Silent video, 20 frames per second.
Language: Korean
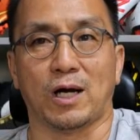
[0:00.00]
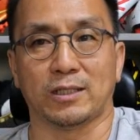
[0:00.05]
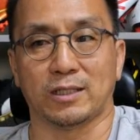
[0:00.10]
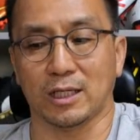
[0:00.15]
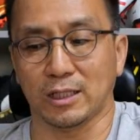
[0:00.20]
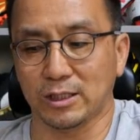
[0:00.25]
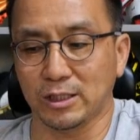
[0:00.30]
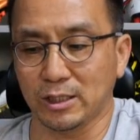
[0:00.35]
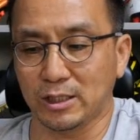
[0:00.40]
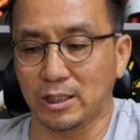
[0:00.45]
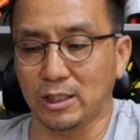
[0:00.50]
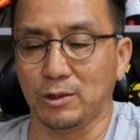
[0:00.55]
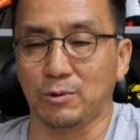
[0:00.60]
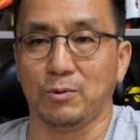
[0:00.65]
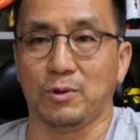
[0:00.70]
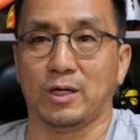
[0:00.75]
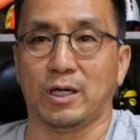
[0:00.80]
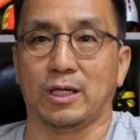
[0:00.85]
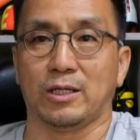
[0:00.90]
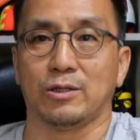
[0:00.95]

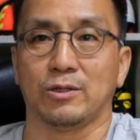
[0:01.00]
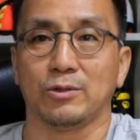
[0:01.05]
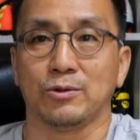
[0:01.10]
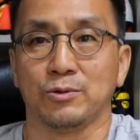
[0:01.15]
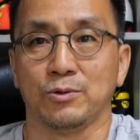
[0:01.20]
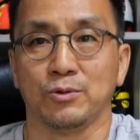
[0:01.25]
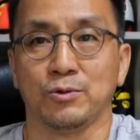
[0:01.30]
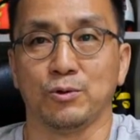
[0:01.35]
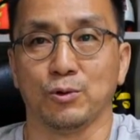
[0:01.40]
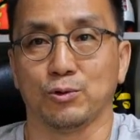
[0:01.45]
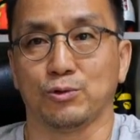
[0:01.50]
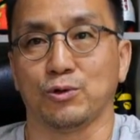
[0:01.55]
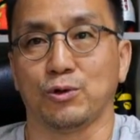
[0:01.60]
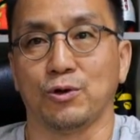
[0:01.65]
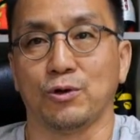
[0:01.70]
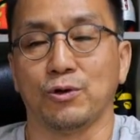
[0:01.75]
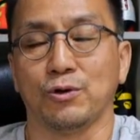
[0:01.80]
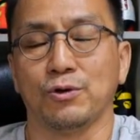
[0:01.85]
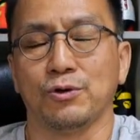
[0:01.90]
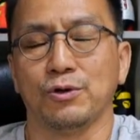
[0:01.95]
완화시키기 위한
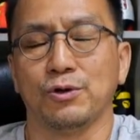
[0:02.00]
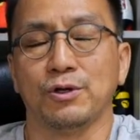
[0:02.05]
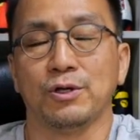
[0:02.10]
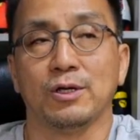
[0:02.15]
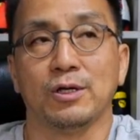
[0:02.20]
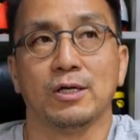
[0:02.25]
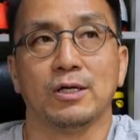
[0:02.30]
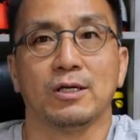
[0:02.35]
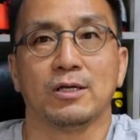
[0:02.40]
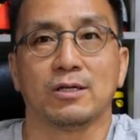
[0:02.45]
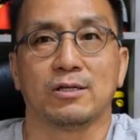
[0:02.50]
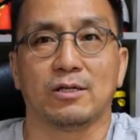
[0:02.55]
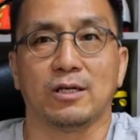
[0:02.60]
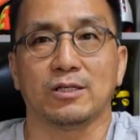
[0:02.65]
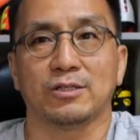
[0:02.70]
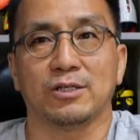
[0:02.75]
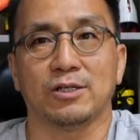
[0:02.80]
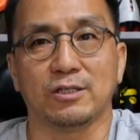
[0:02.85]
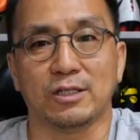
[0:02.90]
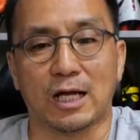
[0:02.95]
요소
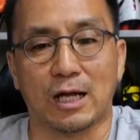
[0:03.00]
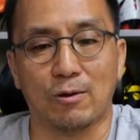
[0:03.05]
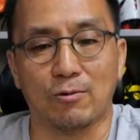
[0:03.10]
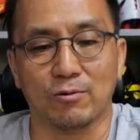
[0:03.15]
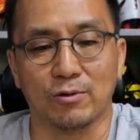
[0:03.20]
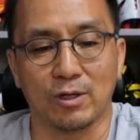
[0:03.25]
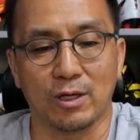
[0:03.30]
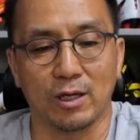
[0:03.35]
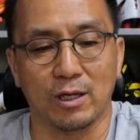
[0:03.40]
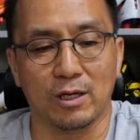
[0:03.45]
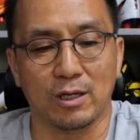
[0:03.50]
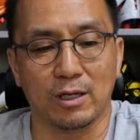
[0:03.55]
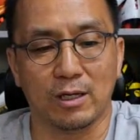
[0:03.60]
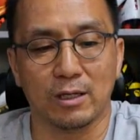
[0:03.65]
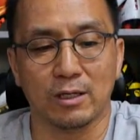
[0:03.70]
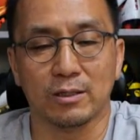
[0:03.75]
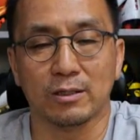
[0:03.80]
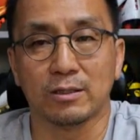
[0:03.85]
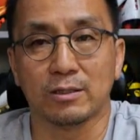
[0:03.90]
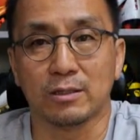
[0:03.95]
그래서 나온
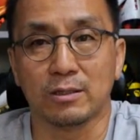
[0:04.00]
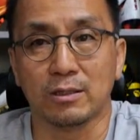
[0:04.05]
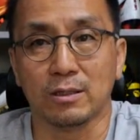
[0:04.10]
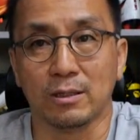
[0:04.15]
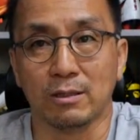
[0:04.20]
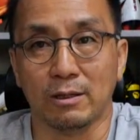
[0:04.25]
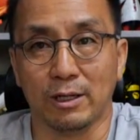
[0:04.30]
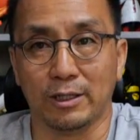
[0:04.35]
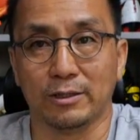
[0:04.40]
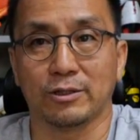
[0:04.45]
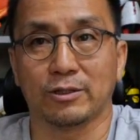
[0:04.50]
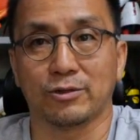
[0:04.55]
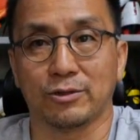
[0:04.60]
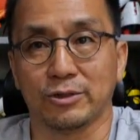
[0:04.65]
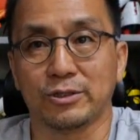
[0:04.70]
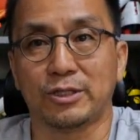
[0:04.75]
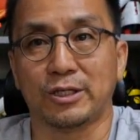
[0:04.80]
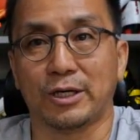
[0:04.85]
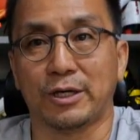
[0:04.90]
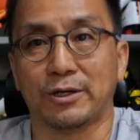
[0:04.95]
게 레이저
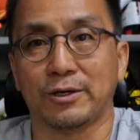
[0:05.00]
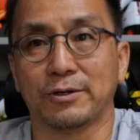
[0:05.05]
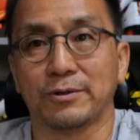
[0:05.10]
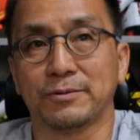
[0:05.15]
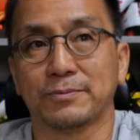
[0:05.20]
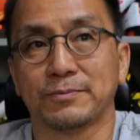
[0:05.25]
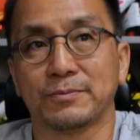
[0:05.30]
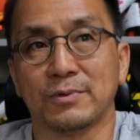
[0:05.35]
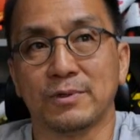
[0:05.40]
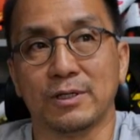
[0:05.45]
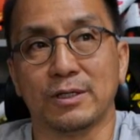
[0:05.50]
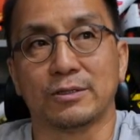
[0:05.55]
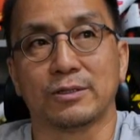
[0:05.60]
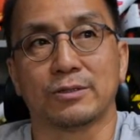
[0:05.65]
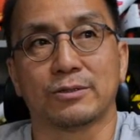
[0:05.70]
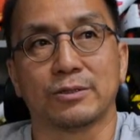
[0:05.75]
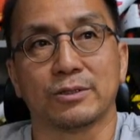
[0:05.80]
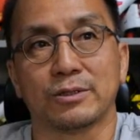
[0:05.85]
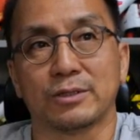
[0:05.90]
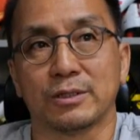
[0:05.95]
터치예요.
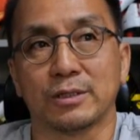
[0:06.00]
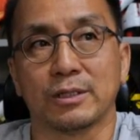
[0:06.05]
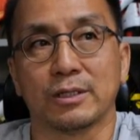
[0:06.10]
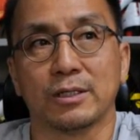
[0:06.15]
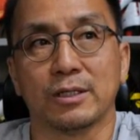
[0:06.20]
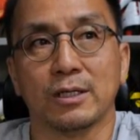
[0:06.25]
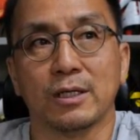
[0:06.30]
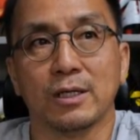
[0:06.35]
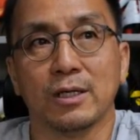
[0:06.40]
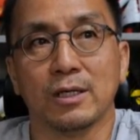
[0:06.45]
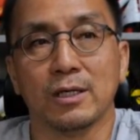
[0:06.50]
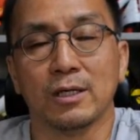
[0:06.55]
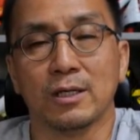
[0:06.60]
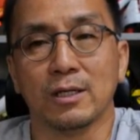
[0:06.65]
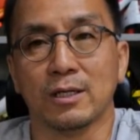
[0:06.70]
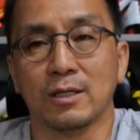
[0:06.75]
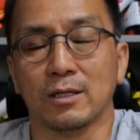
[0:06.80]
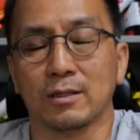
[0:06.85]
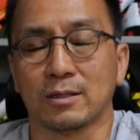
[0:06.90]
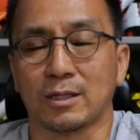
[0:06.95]
레이저 터치.
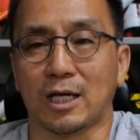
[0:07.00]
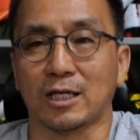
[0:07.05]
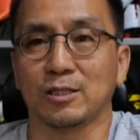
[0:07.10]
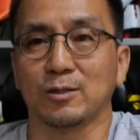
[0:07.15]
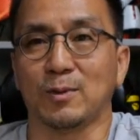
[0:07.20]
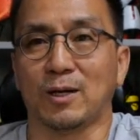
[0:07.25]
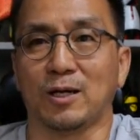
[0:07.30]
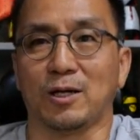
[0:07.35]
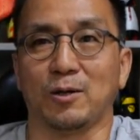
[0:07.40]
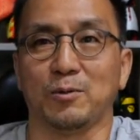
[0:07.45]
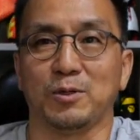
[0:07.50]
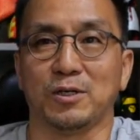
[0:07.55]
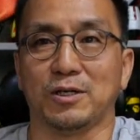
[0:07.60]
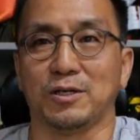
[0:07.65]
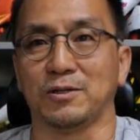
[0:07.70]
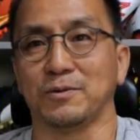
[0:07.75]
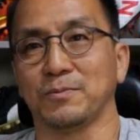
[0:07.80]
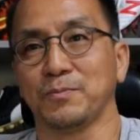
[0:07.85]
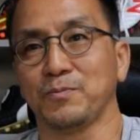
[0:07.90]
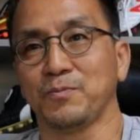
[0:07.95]
다시
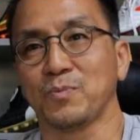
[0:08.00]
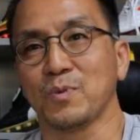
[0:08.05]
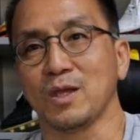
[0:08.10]
말하면